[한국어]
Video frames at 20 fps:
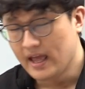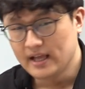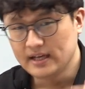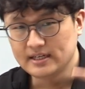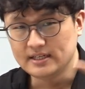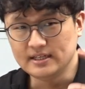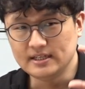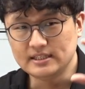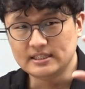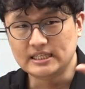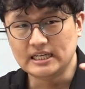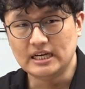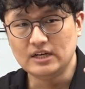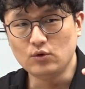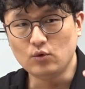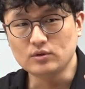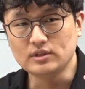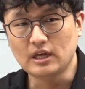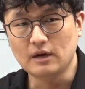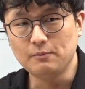그
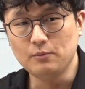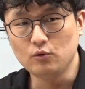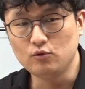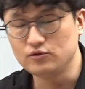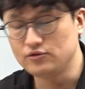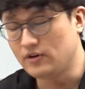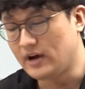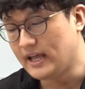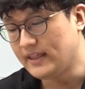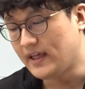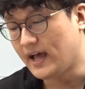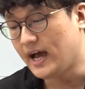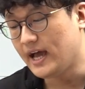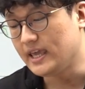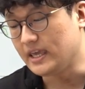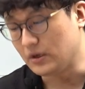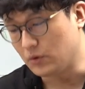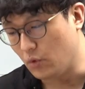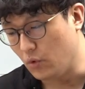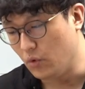등록상표 구성 하나가
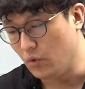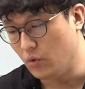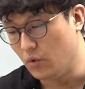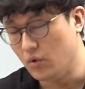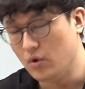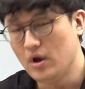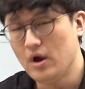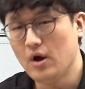있고